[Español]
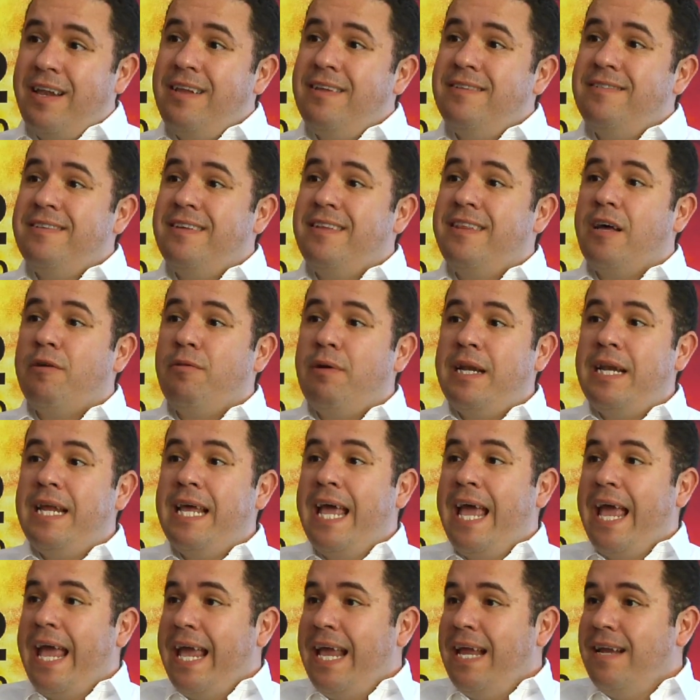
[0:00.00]
necesitaban
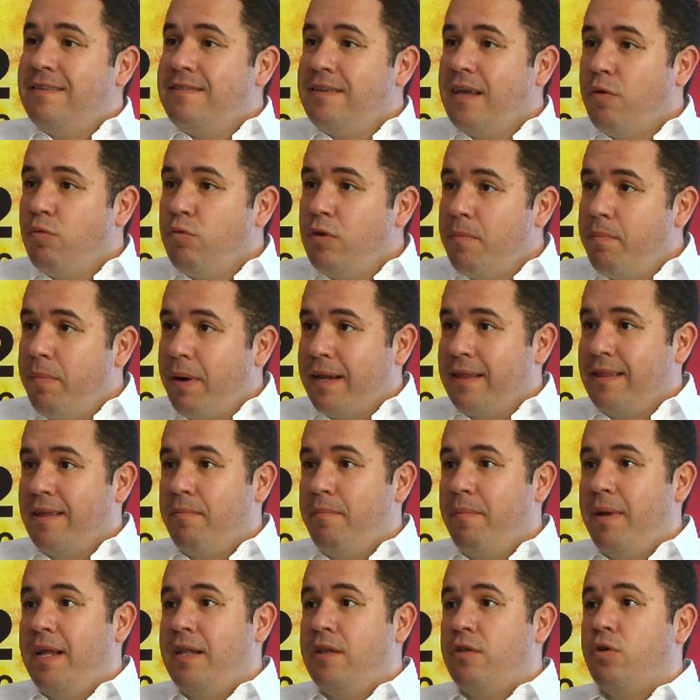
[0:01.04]
irse a un
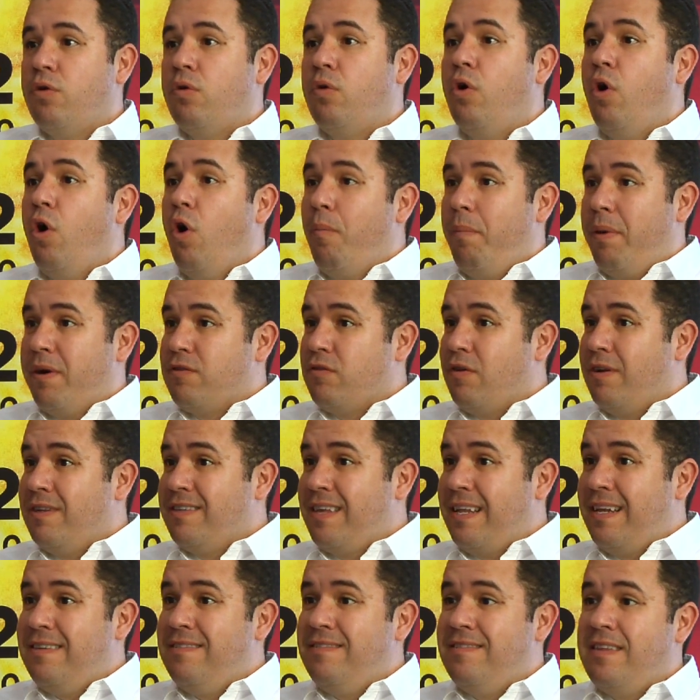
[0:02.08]
departamento, personas
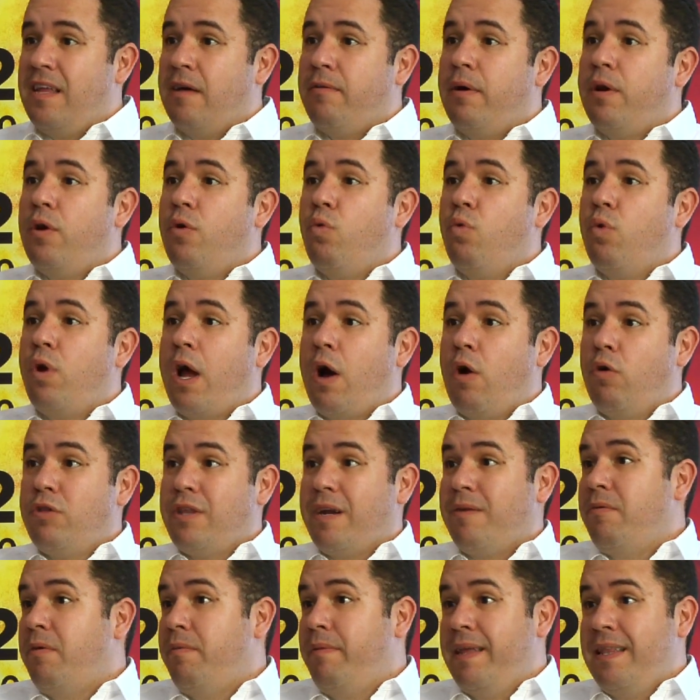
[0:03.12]
que necesitaban una, otra
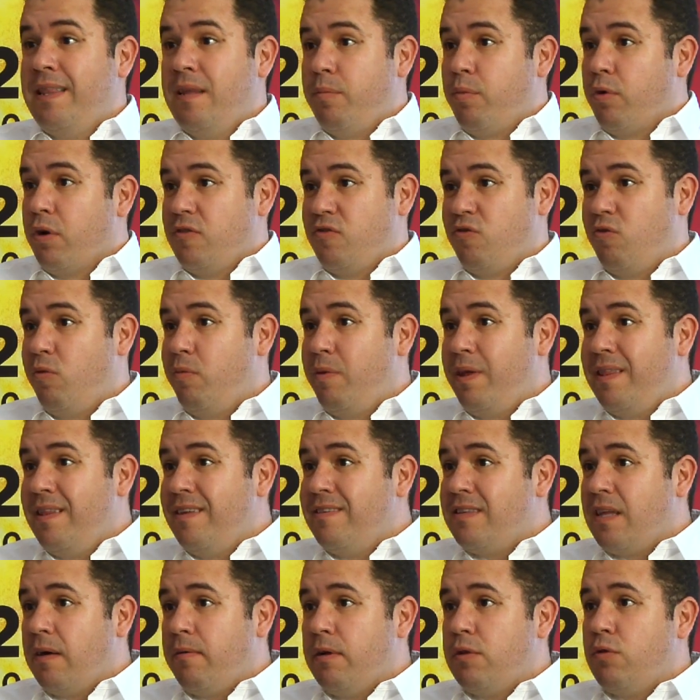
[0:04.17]
vivienda porque su vivienda
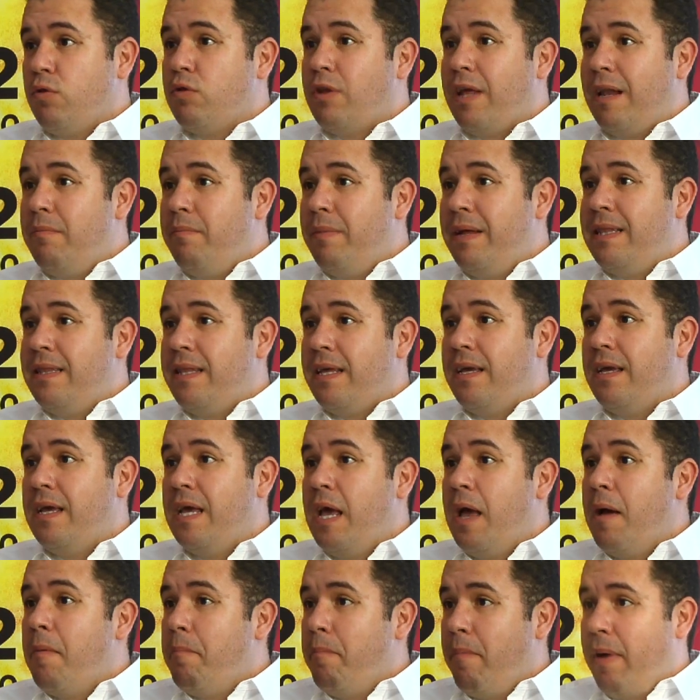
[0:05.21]
estaba totalmente
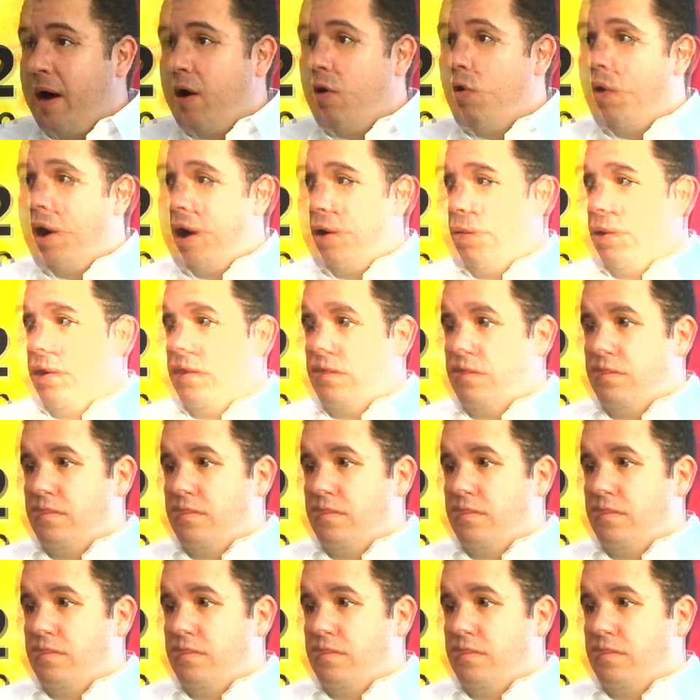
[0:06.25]
bajo agua. Más